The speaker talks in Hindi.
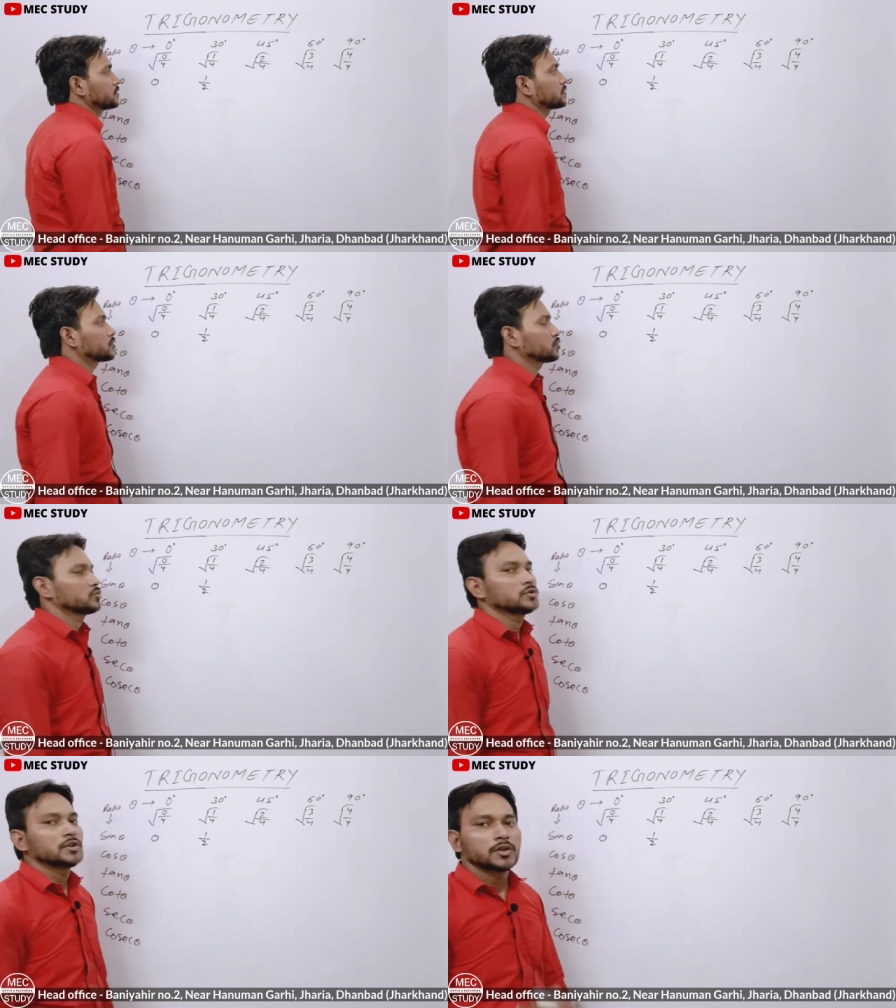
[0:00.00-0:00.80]
टू
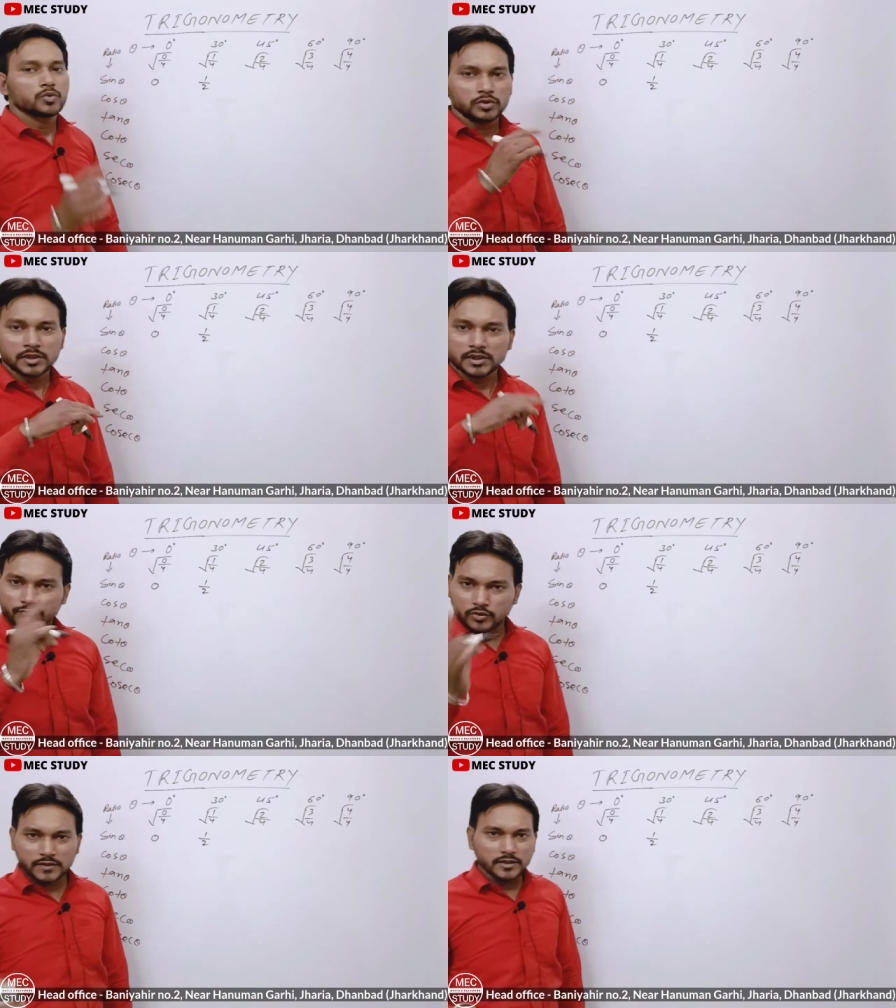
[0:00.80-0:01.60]
रूट अंडर
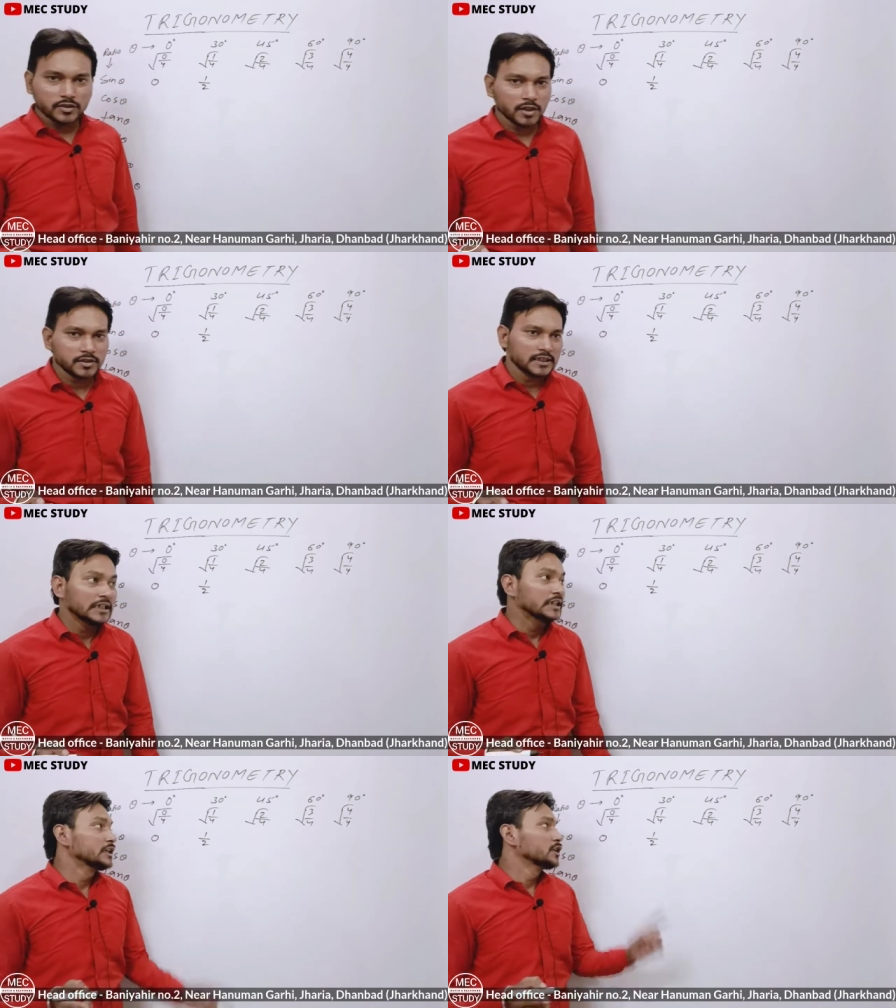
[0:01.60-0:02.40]
फोर का वैल्यू क्या हो जाएगा
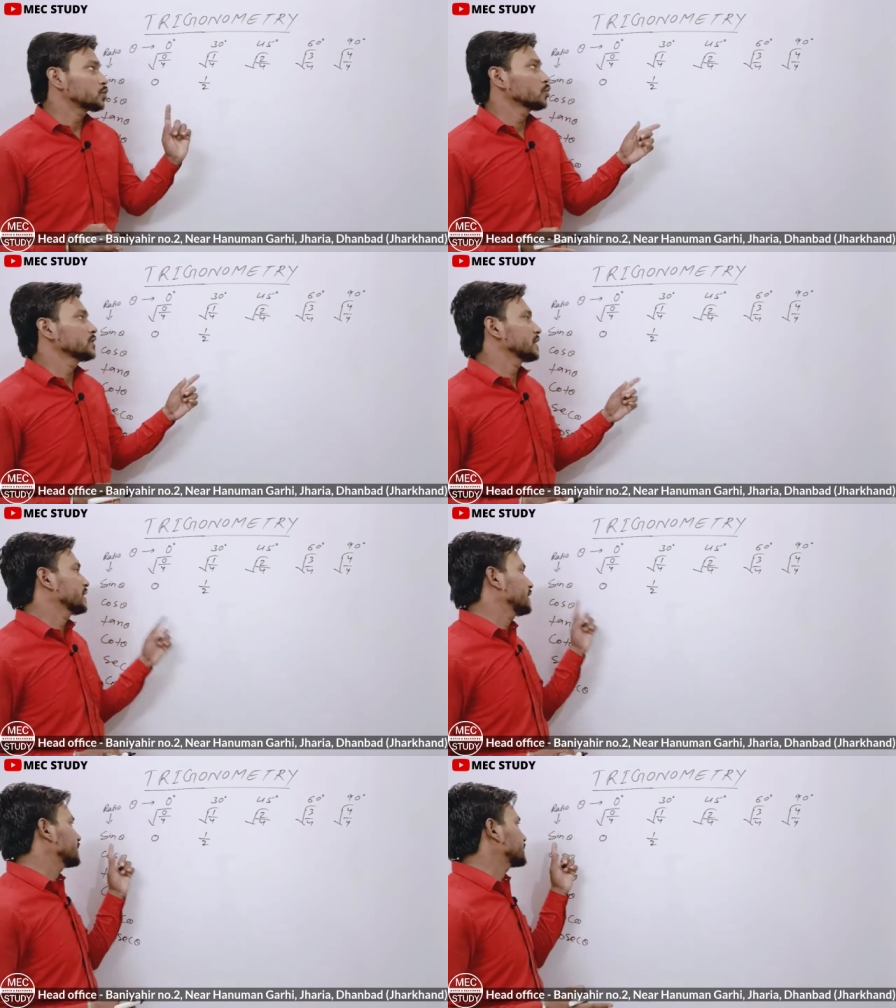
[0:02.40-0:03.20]
टू हो जाएगा
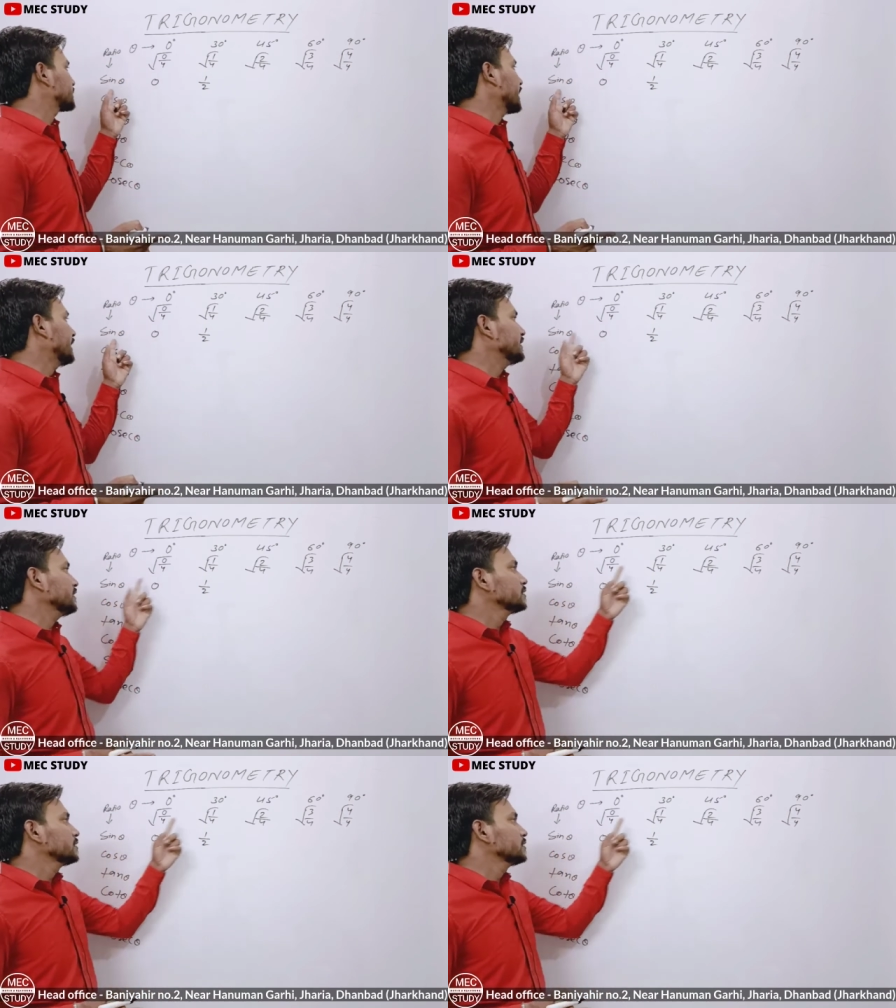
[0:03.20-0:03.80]
यानी कि साइन